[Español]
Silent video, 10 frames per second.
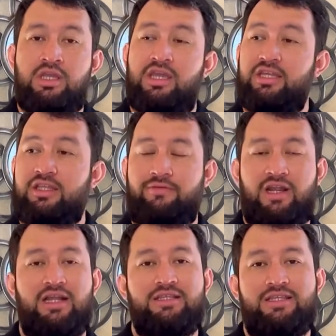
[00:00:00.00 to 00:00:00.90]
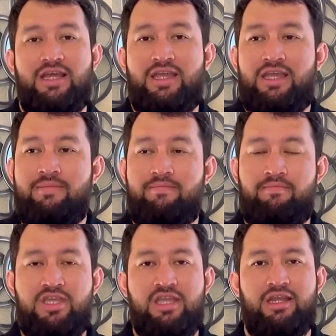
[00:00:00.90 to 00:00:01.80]
Esta fragancia es
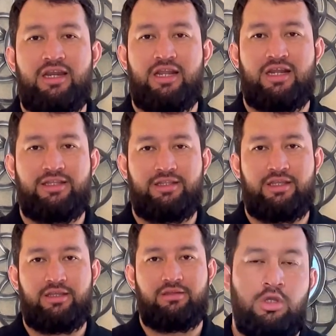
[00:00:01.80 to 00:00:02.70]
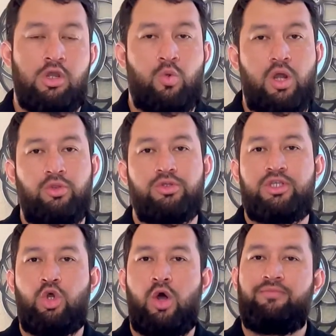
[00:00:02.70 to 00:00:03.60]
bien elegante. Cuando
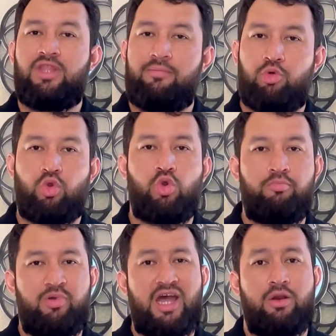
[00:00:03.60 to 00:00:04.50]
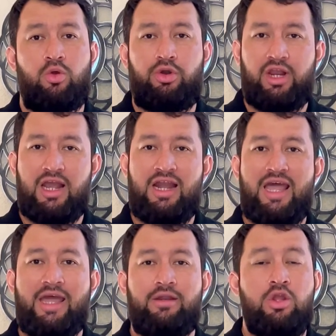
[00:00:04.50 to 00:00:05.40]
se opta por comprar o
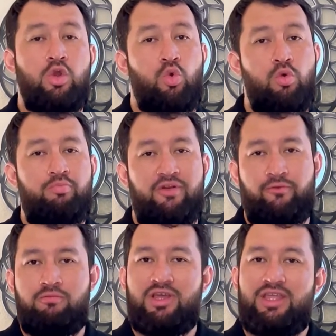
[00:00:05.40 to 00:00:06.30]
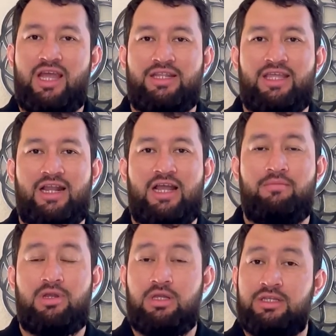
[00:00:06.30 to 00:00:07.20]
regalar un perfume de alta
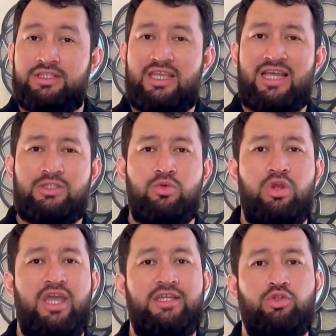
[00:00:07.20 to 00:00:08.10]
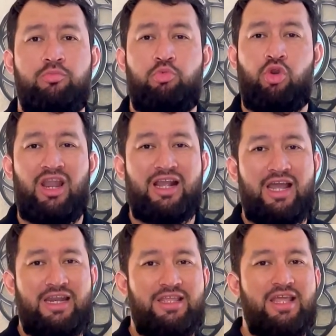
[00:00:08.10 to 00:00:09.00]
gama, se hace un gesto por la
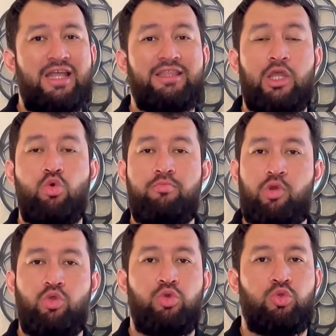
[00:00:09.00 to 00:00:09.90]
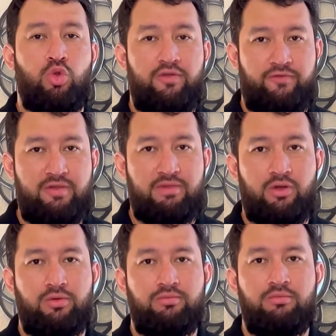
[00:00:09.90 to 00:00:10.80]
calidad de un producto
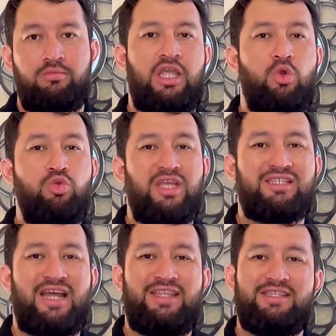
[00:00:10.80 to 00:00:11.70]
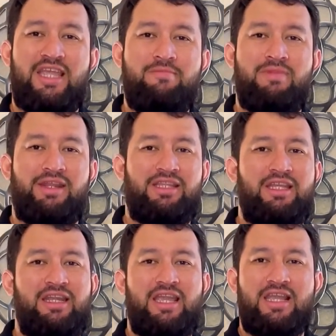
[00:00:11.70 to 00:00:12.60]
efímero, de unas ganas de
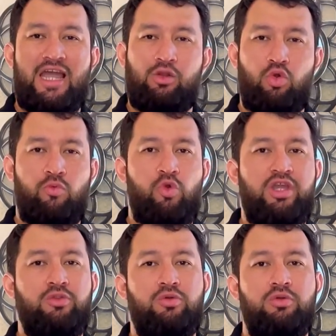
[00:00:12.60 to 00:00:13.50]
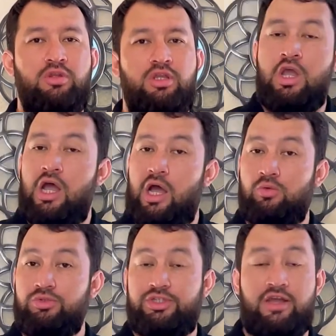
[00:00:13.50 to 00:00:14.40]
invertir en algo bueno,
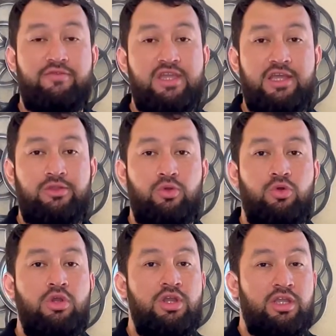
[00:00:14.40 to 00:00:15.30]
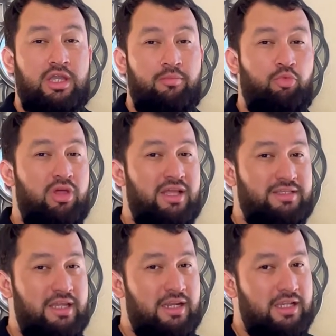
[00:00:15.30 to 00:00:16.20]
aún sabiendo que puede
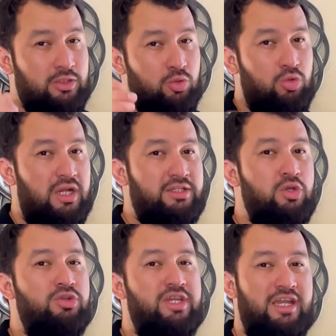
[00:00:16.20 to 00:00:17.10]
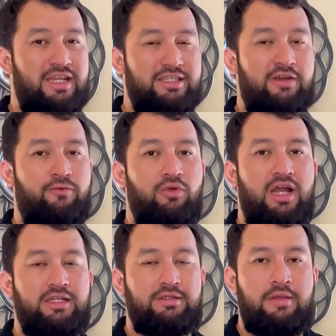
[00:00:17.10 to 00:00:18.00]
hacer que su duración llegue a ser
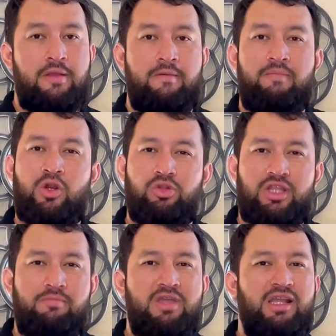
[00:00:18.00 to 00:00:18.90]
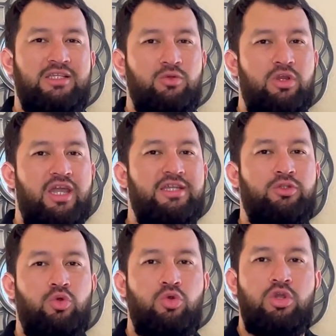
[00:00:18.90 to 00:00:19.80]
fugaz, pero también es un
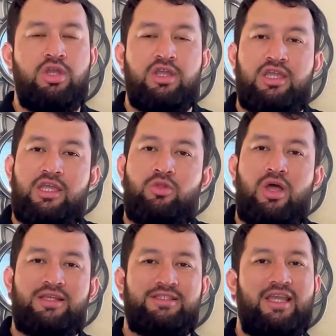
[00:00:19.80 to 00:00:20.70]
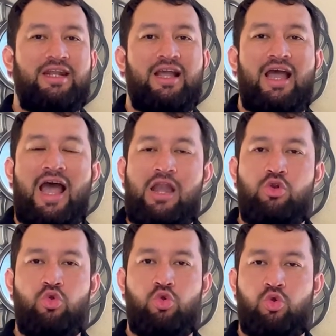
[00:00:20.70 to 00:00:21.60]
gesto que nos acerca al
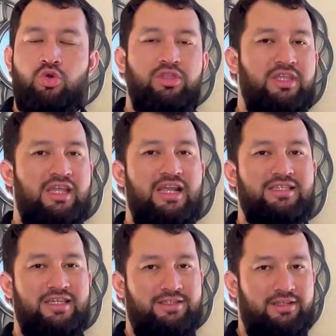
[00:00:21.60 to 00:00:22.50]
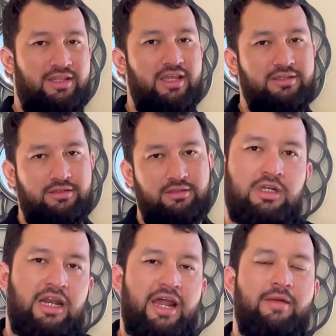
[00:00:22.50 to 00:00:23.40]
lujo y la exquisitez.
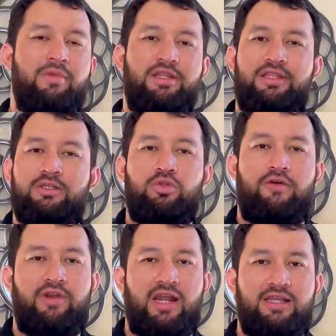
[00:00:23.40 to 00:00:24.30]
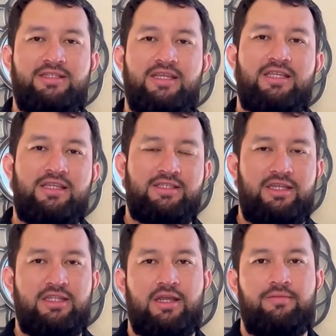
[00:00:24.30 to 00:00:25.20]
Claramente es una fragancia
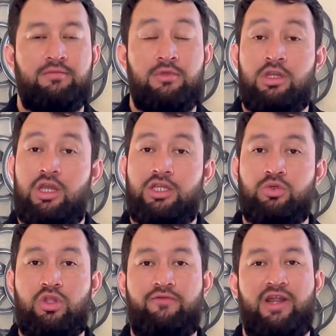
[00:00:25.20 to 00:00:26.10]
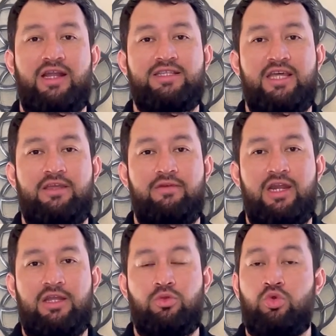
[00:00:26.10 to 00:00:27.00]
exquisita, es una fragancia de
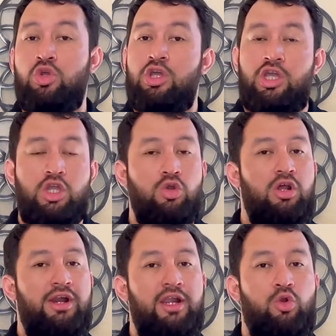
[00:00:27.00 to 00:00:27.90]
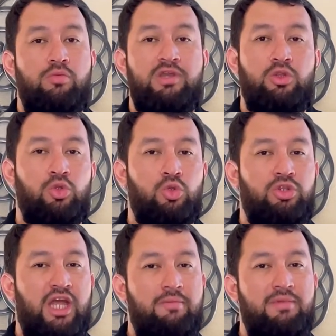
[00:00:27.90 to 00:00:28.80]
verano y yo la recomiendo
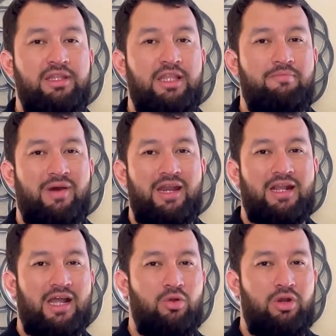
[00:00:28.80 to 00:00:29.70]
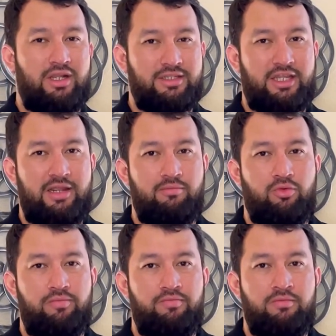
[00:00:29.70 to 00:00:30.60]
totalmente para el calor
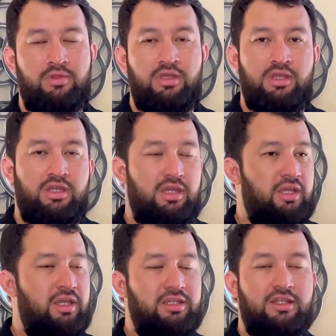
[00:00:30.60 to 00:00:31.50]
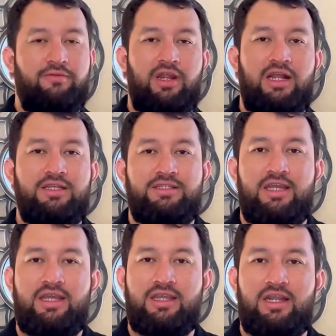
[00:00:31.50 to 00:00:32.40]
extremo. Esta
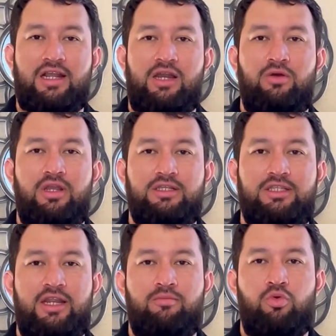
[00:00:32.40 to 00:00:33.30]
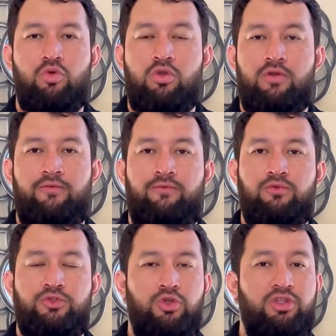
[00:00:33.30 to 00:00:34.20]
fragancia en el calor extremo
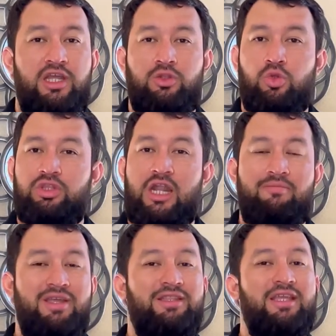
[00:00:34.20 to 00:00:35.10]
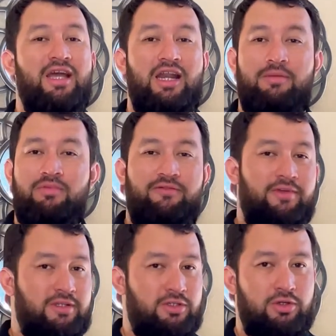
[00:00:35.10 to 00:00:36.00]
funciona totalmente a la
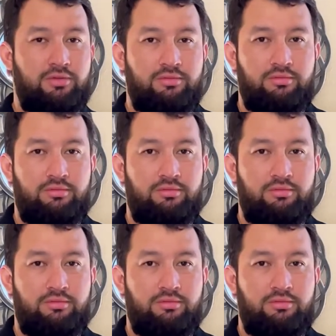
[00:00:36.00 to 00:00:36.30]
perfección.